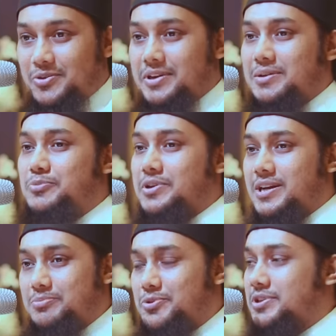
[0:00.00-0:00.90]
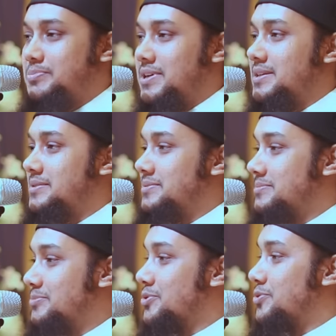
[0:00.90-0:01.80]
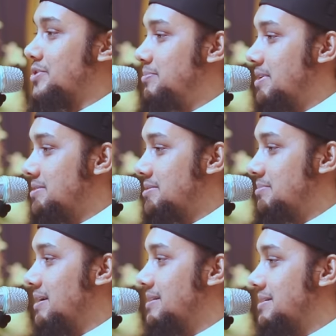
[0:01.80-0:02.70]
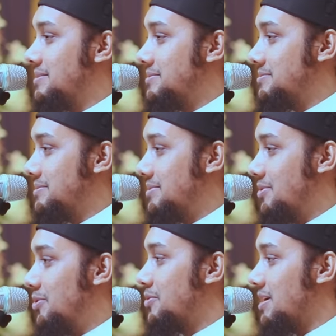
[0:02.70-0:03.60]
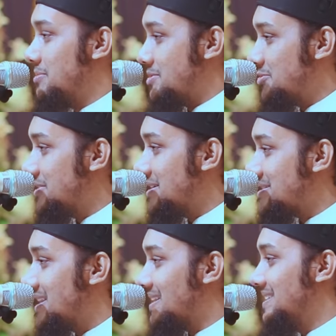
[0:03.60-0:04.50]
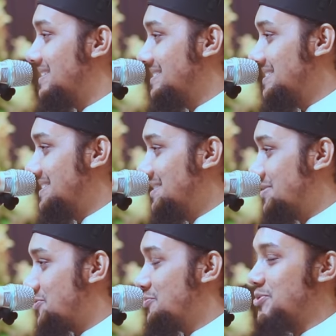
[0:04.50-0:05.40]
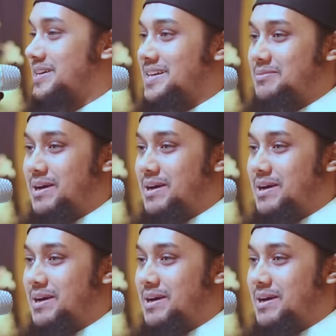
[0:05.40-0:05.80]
অনেকে মন খারাপ করতে পারেন মনে করতে পারেন যে ভাইদের অহংকার বেশি হয়ে গেছে নাকি সময় দেয় না